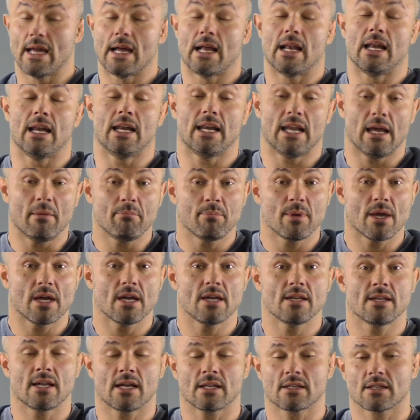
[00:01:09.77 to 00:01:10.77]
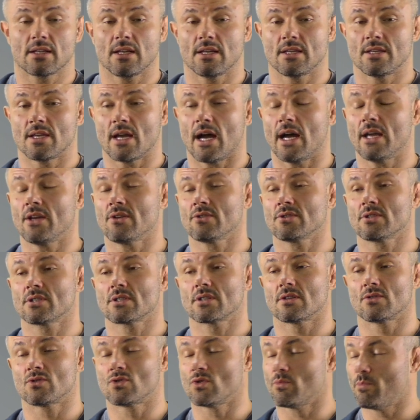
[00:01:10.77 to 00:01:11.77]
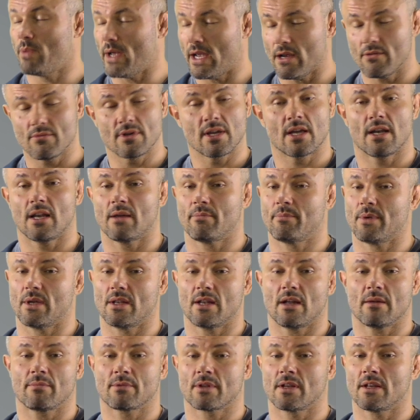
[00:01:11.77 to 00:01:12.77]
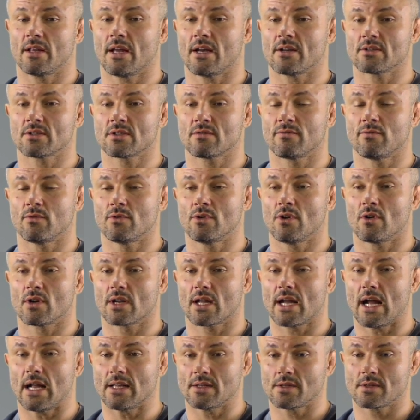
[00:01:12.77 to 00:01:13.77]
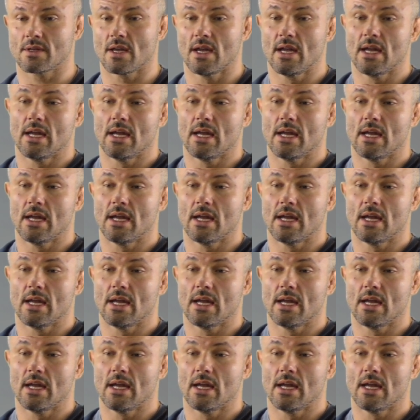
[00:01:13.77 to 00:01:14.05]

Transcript: lepiej natleniając, zupełnie lepiej natleniając Twój organizm.